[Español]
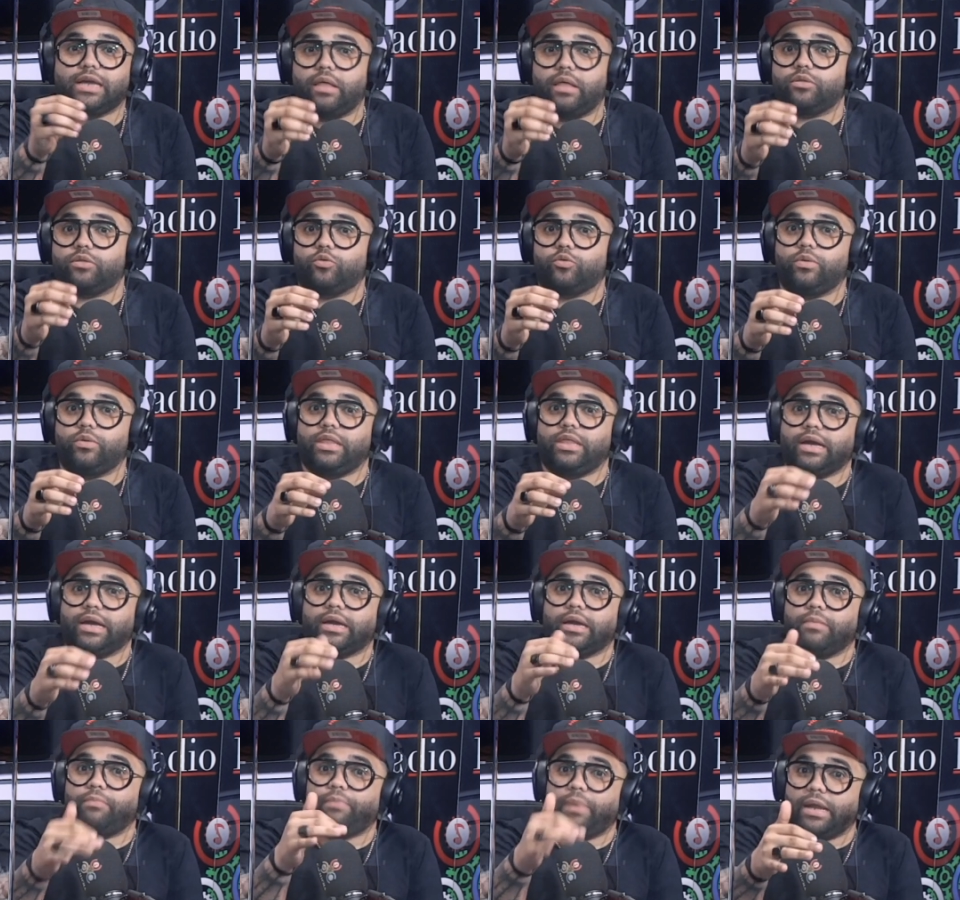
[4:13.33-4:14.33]
en tu vida que
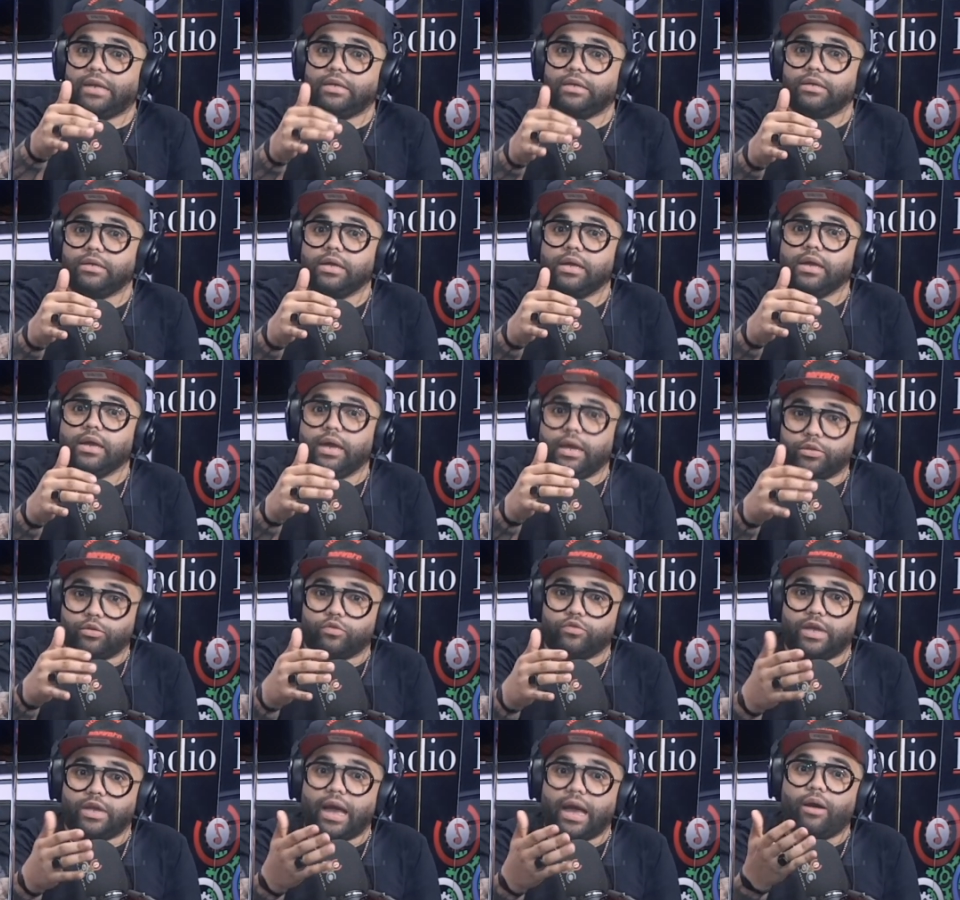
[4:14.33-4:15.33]
es Palín.
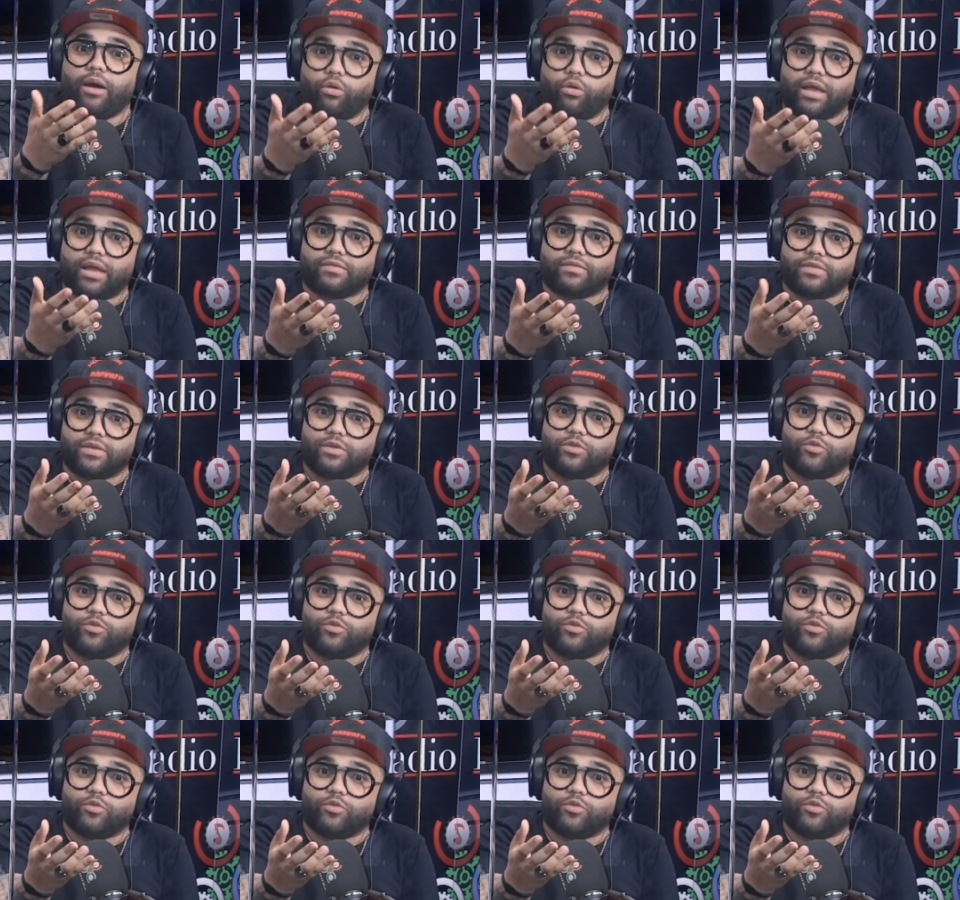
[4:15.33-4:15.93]
Entonces, ahora sí tú